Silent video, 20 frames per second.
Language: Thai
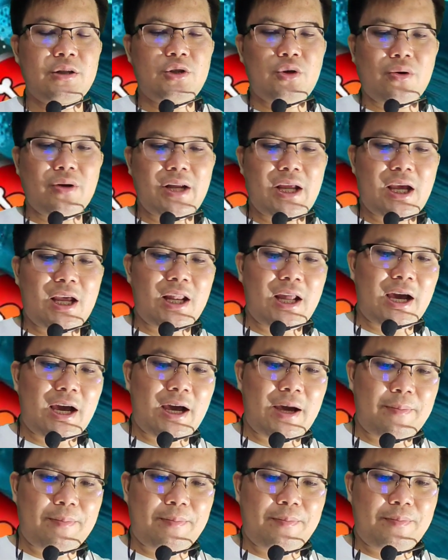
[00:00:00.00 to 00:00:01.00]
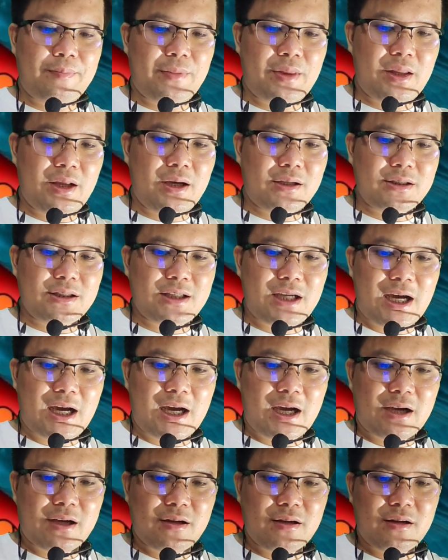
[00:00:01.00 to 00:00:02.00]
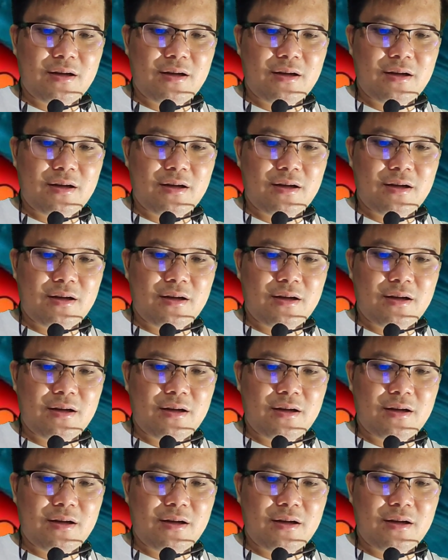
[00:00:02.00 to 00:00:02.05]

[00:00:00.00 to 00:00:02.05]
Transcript: ช่วงนี้นะครับ เนื่องจาก